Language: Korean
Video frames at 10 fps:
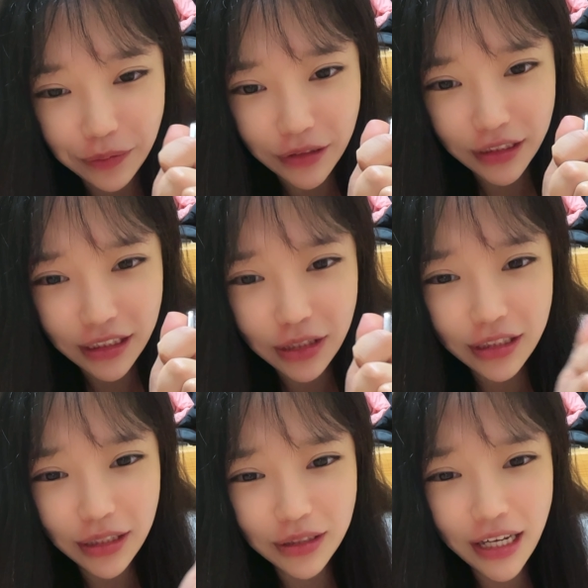
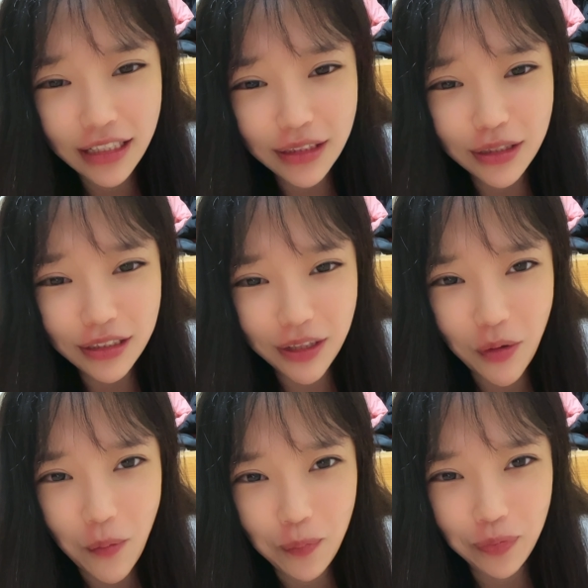쪘어 살쪘어
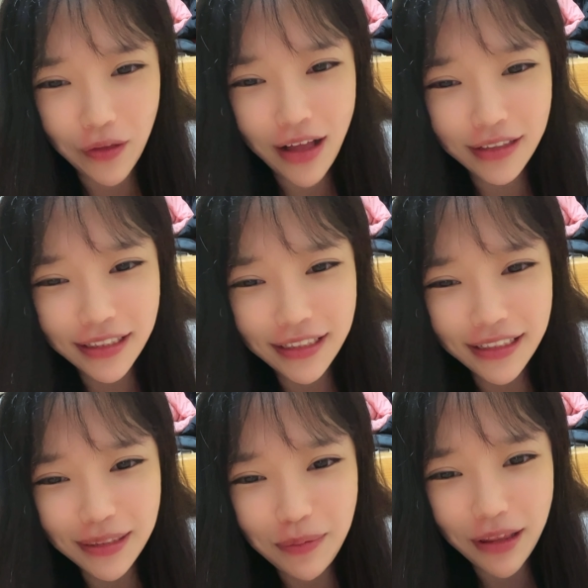아
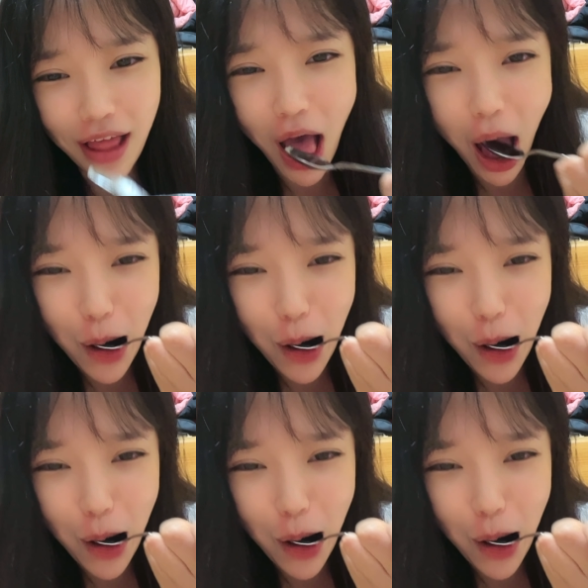스트레스 받아